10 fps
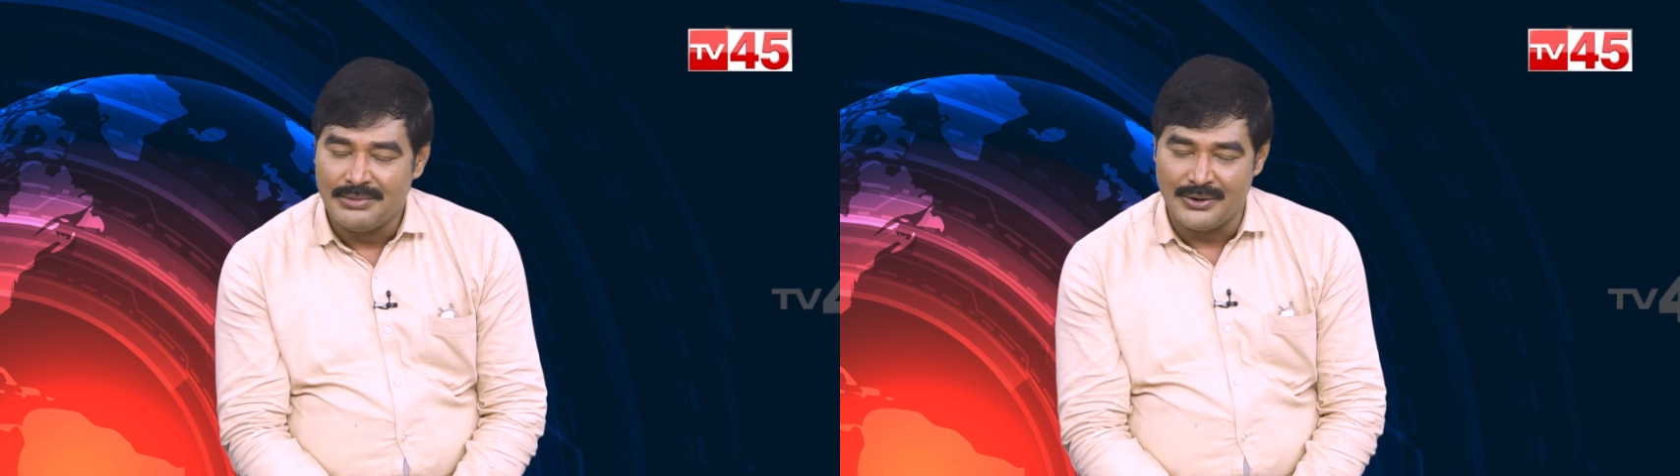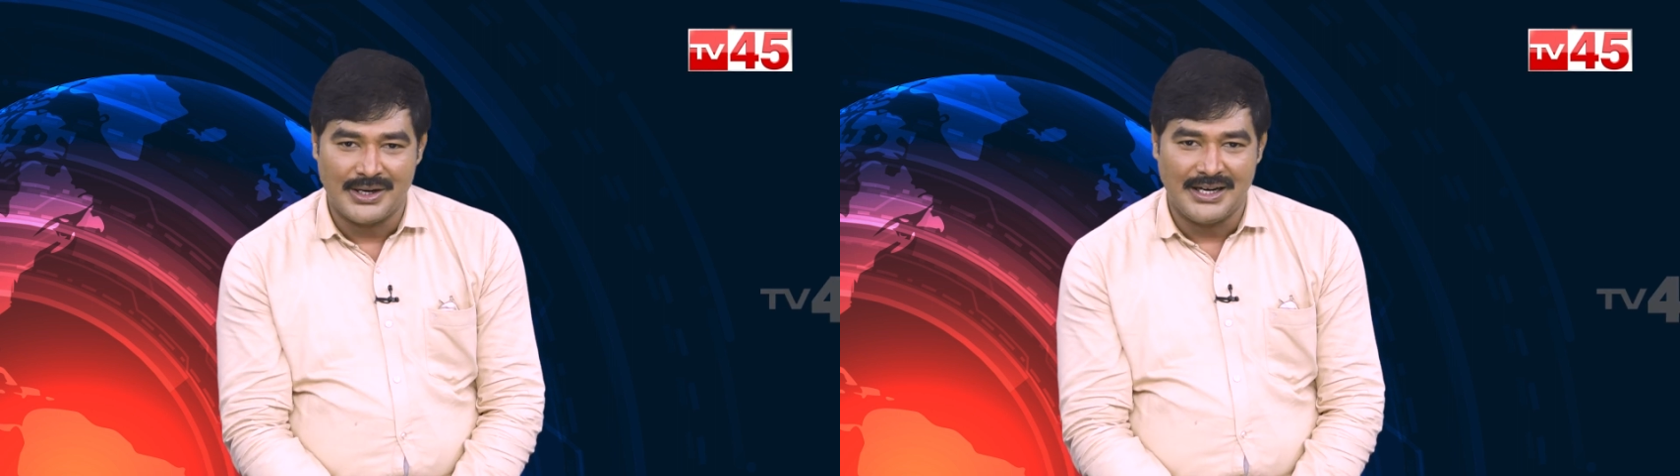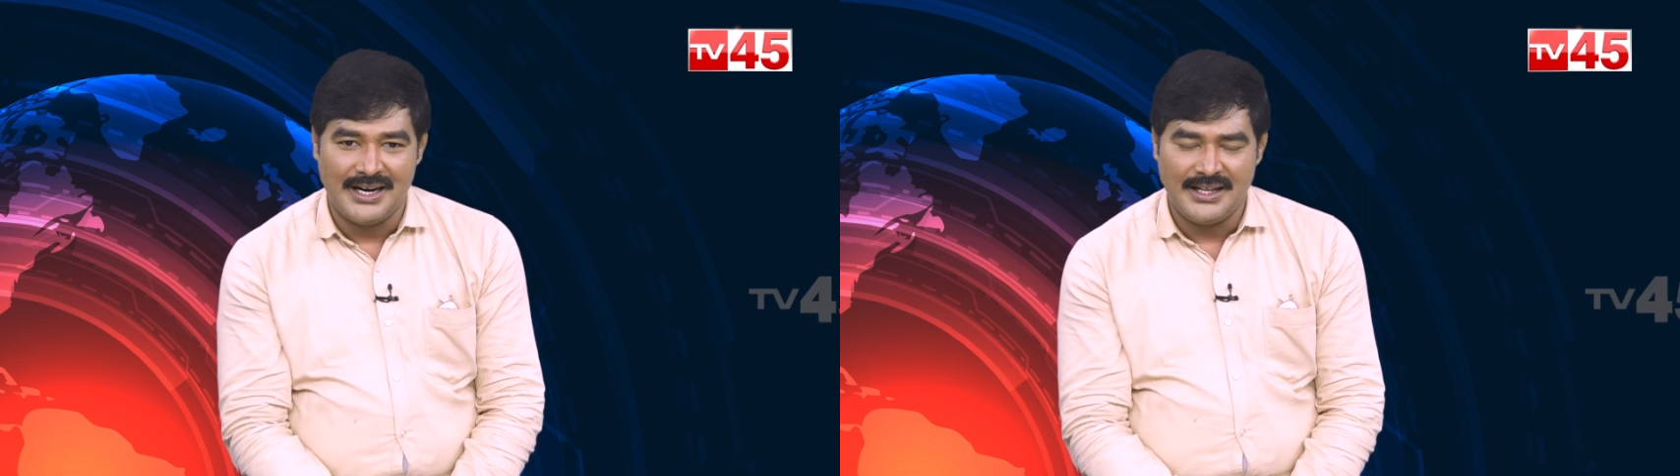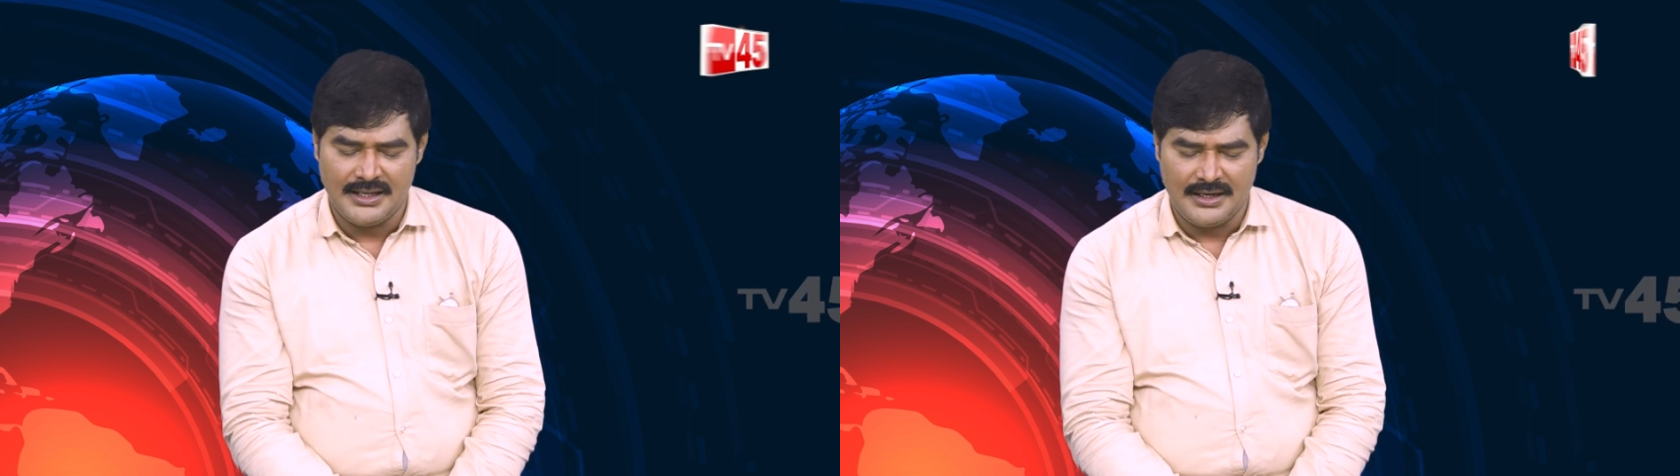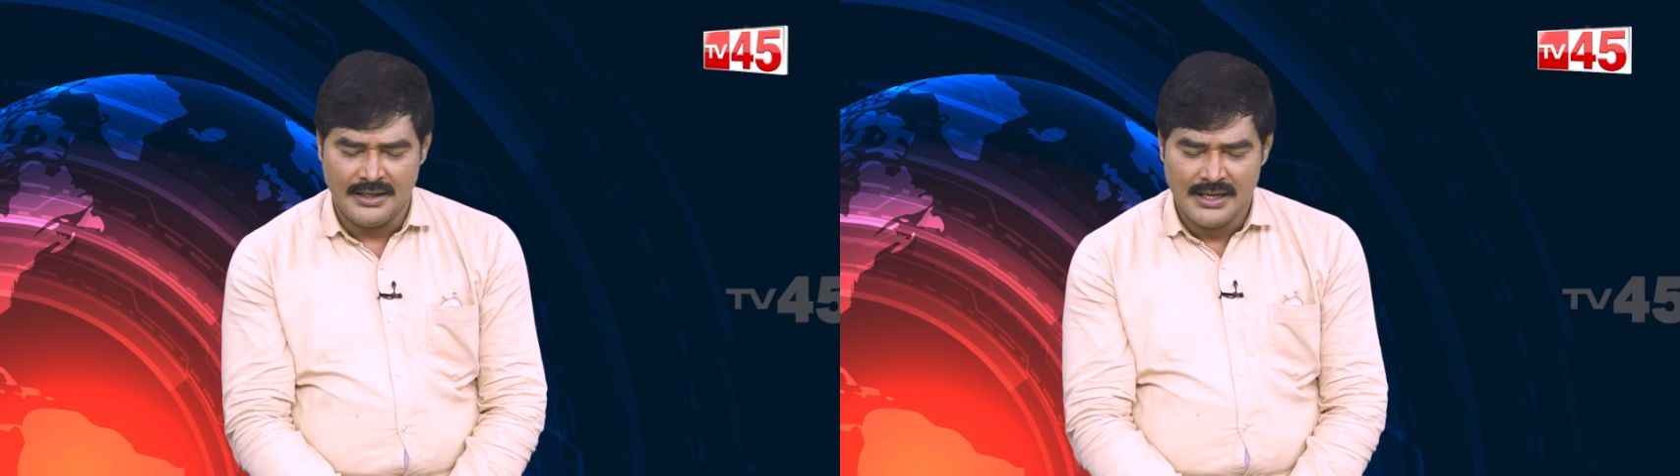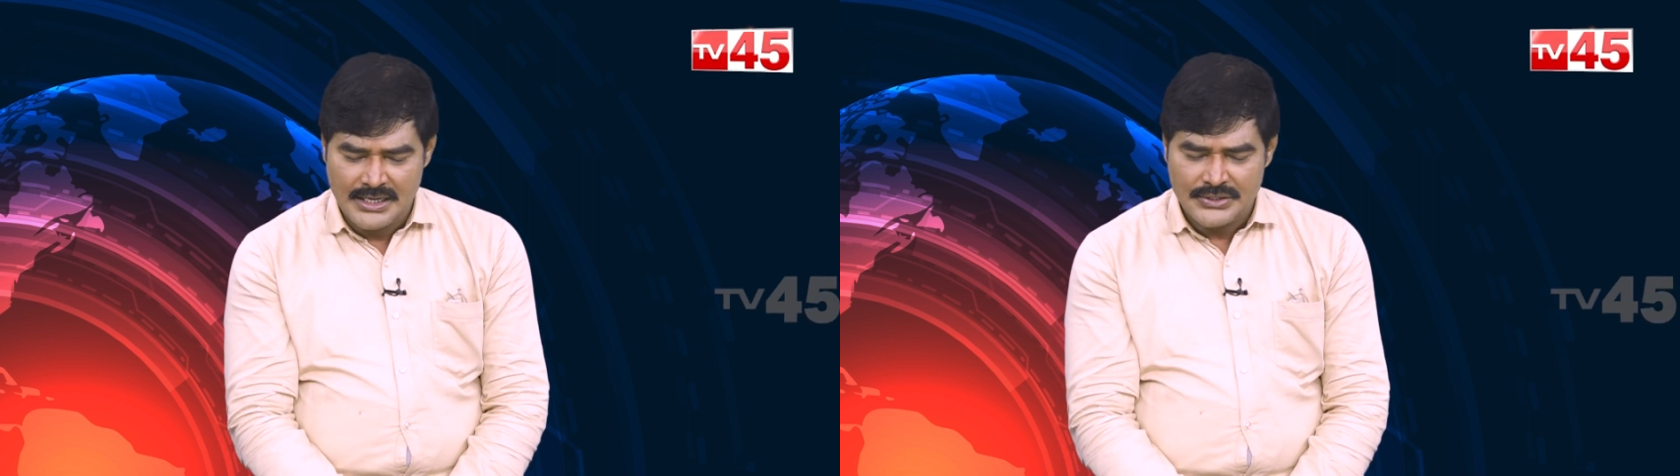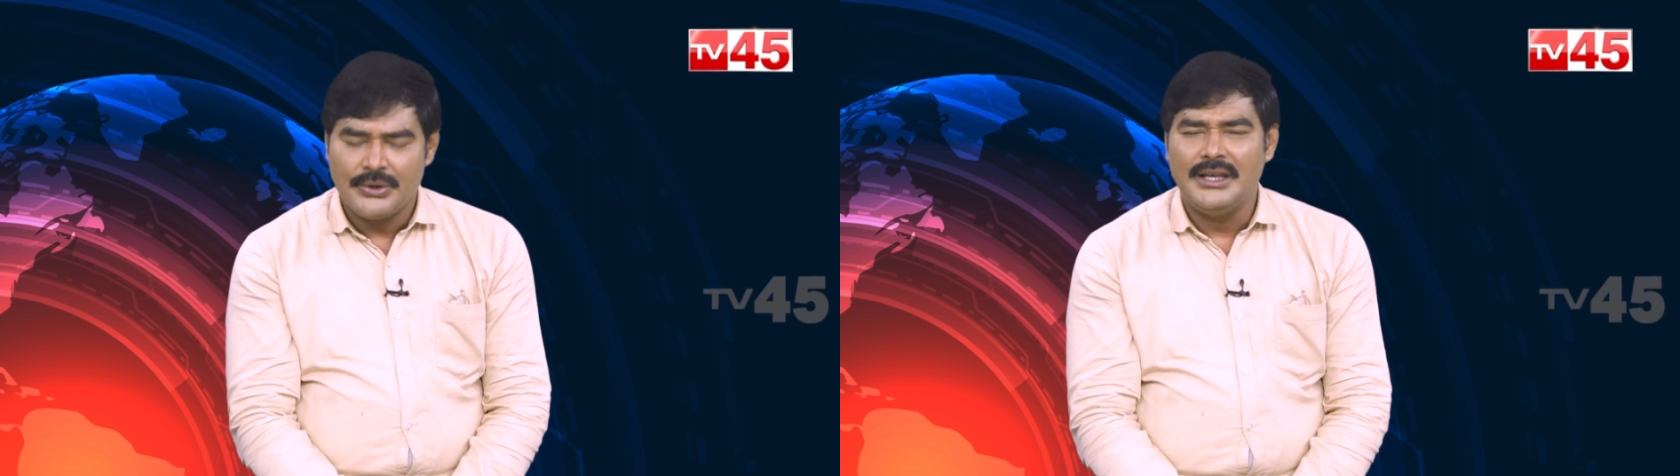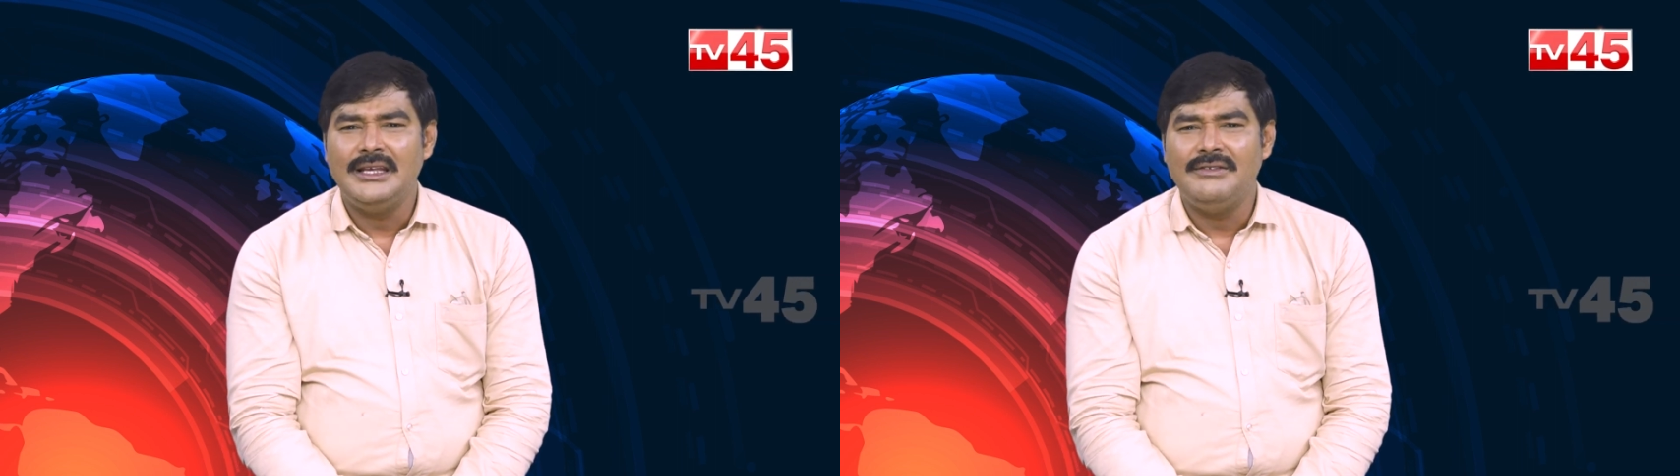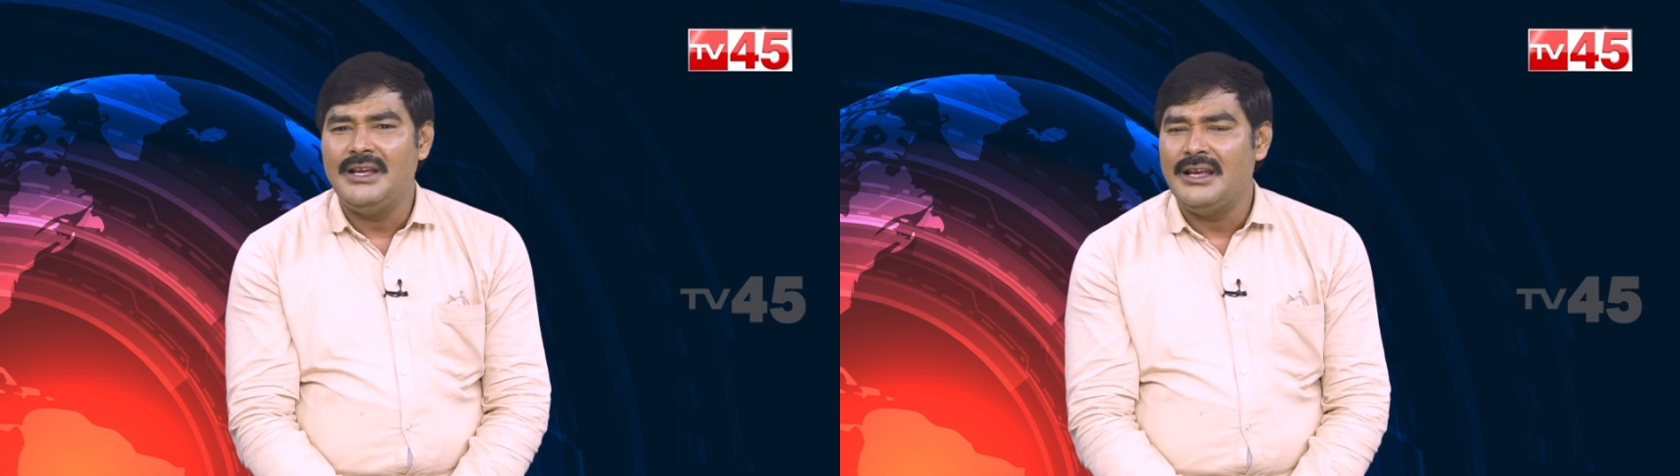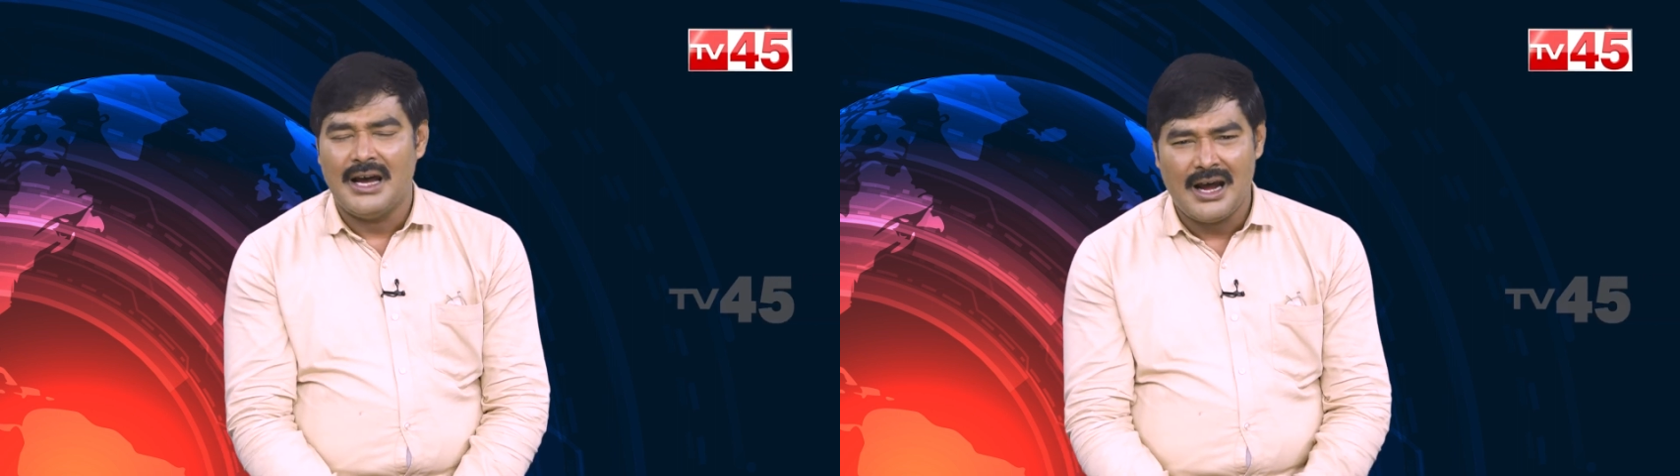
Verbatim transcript: పవన్ కళ్యాణ్కి అని సో ఇవి